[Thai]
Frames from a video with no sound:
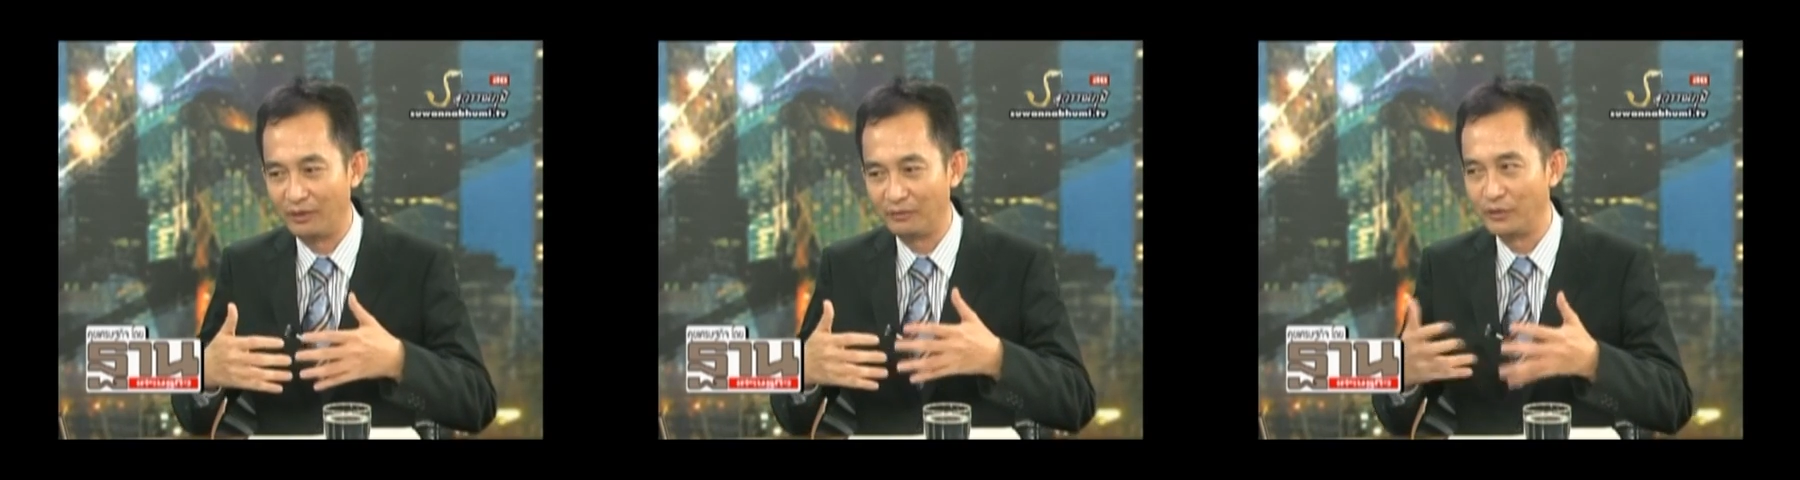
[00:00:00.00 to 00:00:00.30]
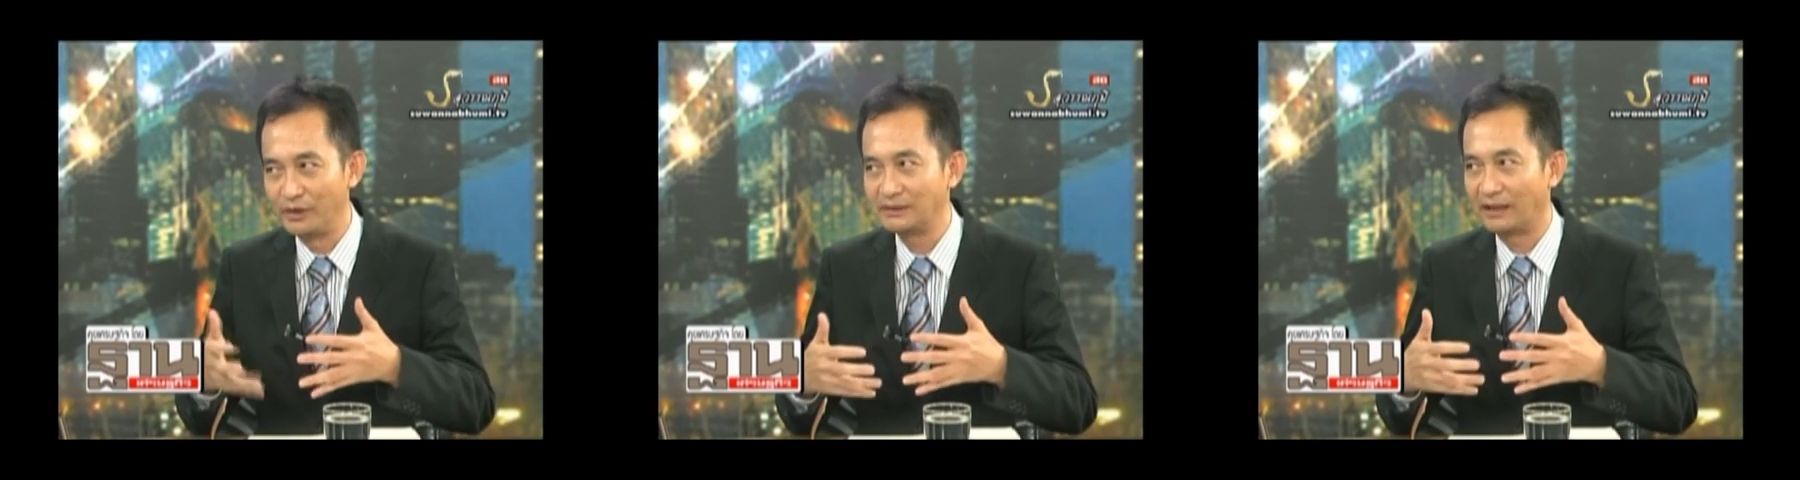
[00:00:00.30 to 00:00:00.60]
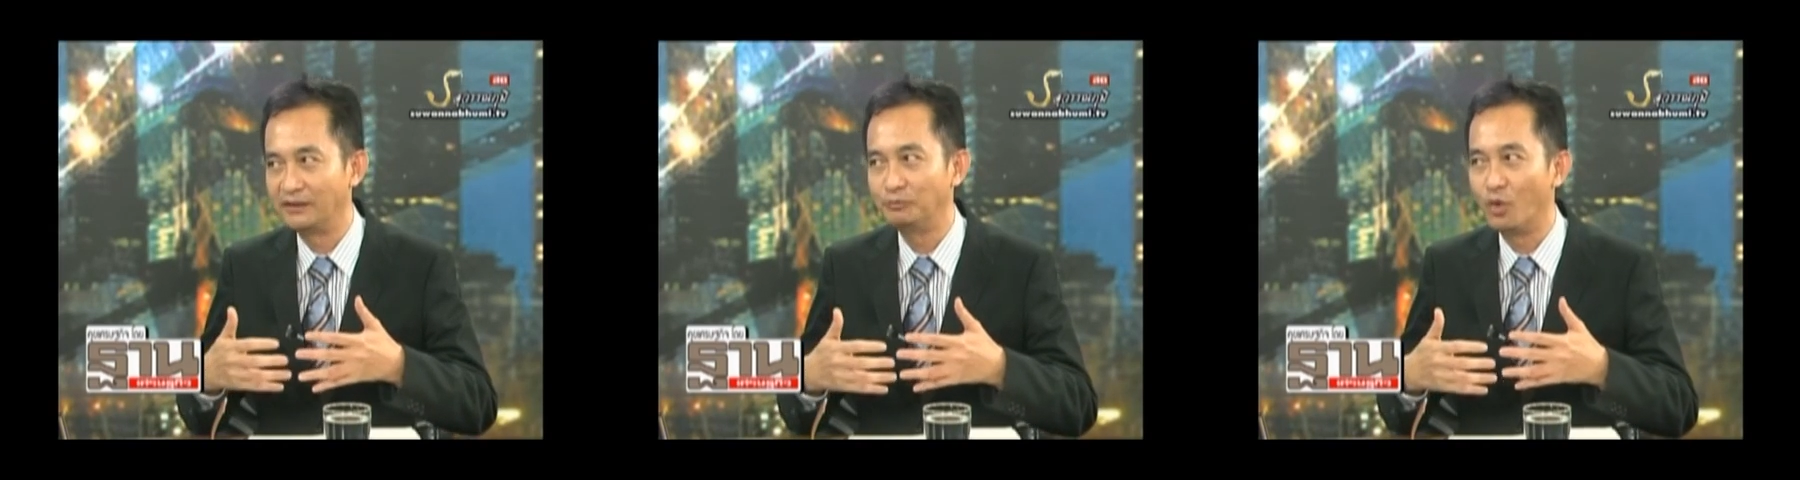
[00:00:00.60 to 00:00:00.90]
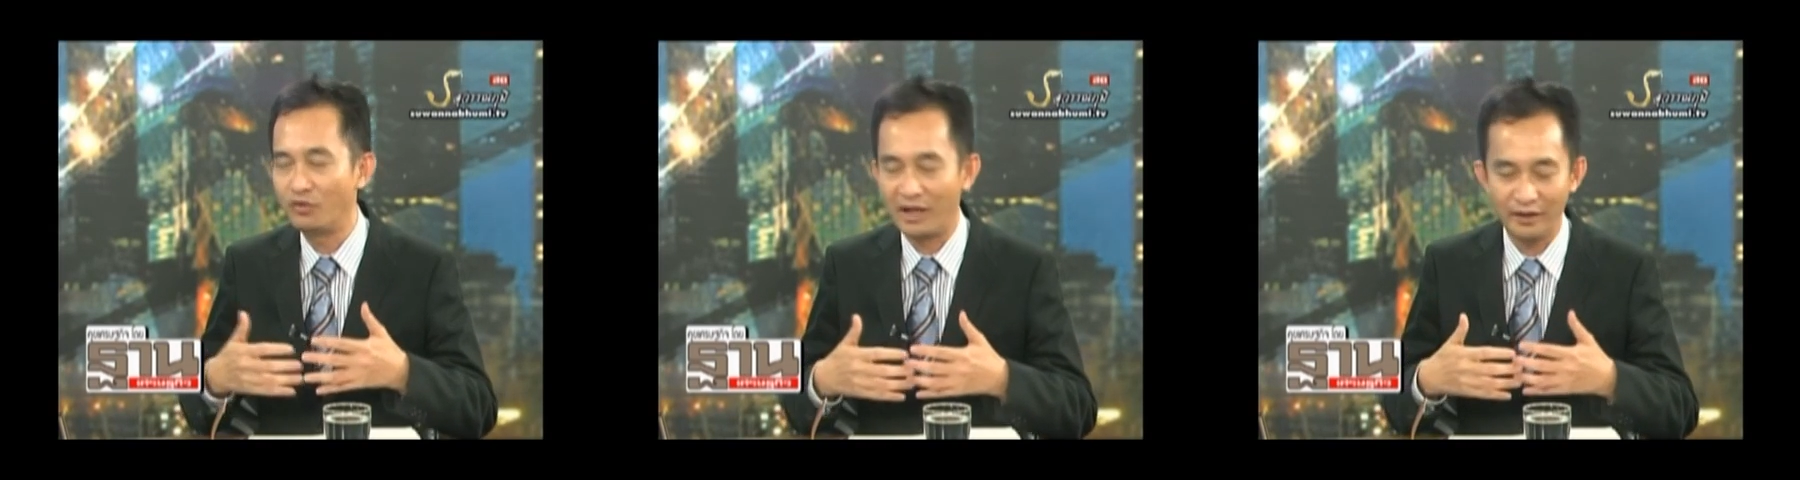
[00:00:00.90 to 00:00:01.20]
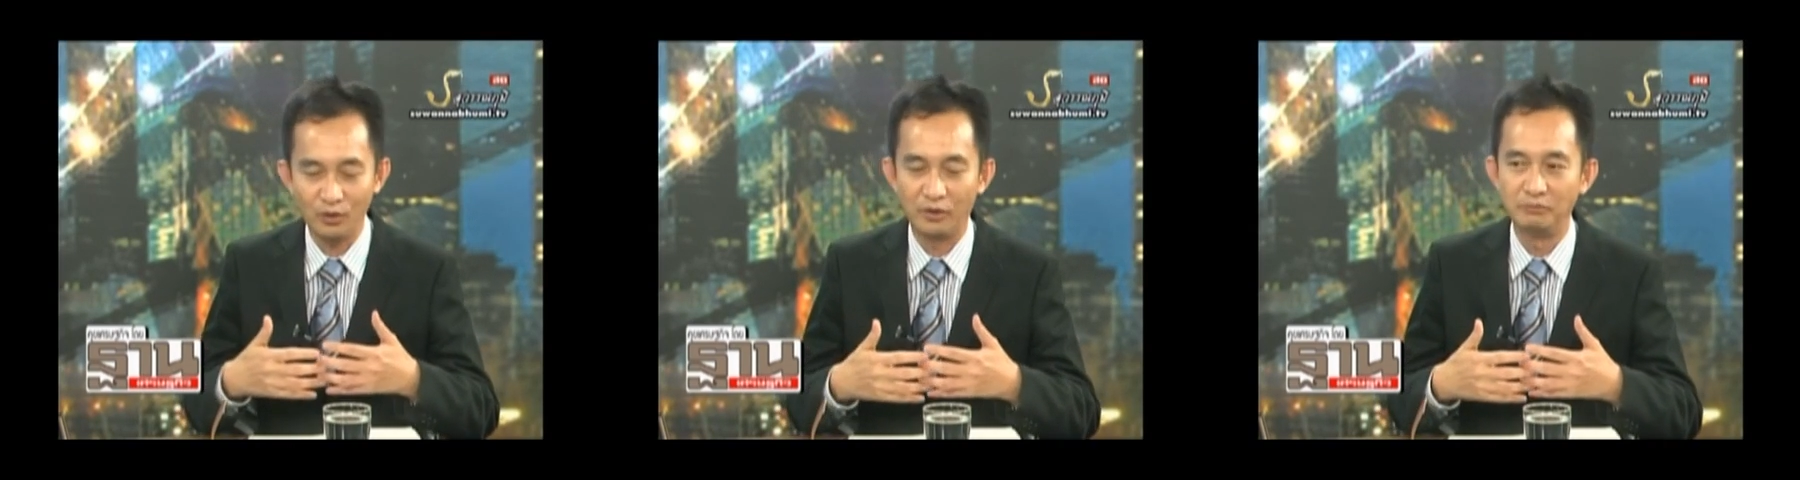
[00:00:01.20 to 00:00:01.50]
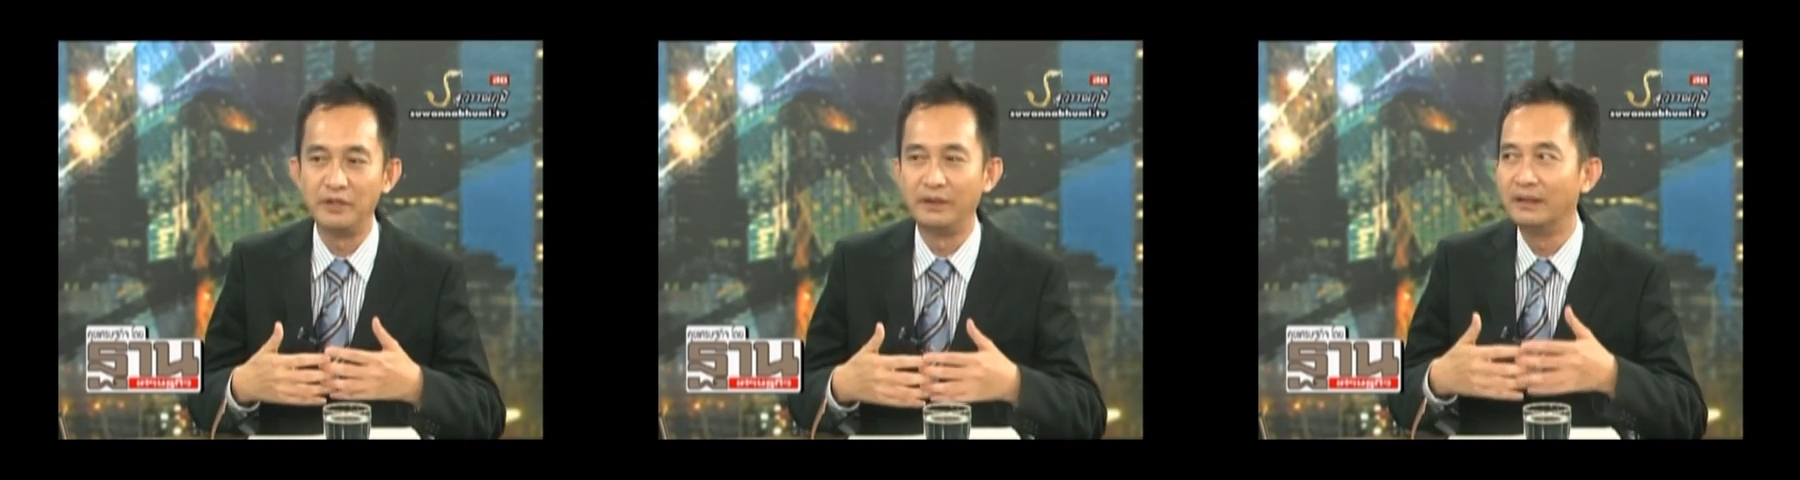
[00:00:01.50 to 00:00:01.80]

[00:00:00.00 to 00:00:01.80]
บริษัทคือปลูกฝังให้คนมี